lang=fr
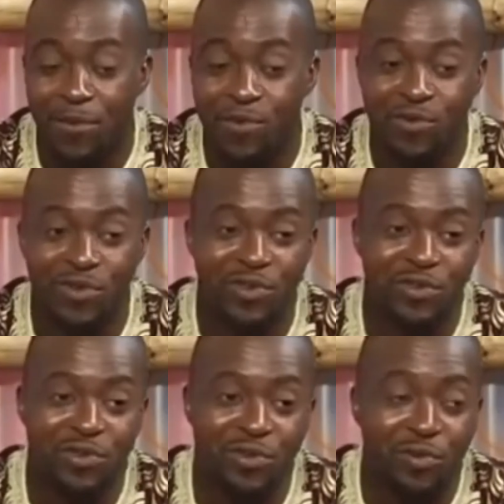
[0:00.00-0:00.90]
Donc
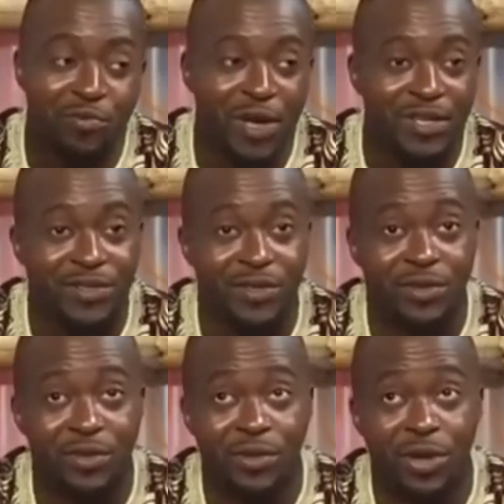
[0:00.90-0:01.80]
on passe
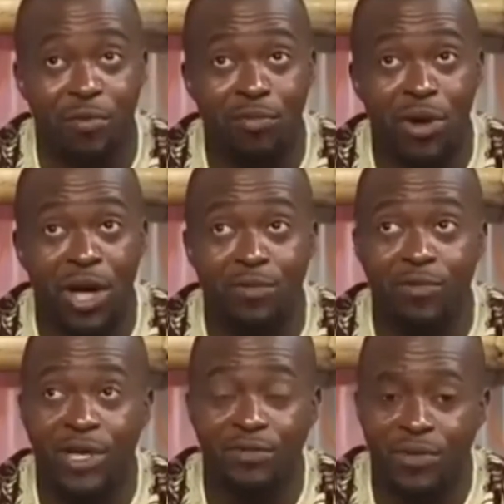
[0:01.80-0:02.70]
un mois, un
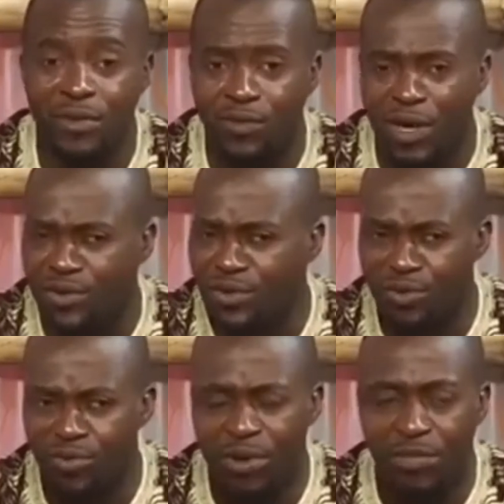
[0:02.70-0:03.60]
mois et demi, voire
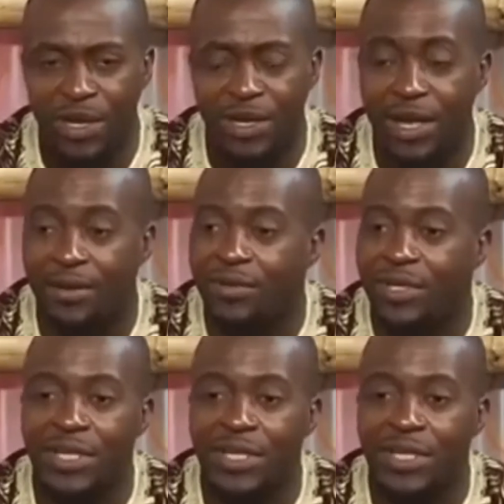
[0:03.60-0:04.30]
deux mois par là.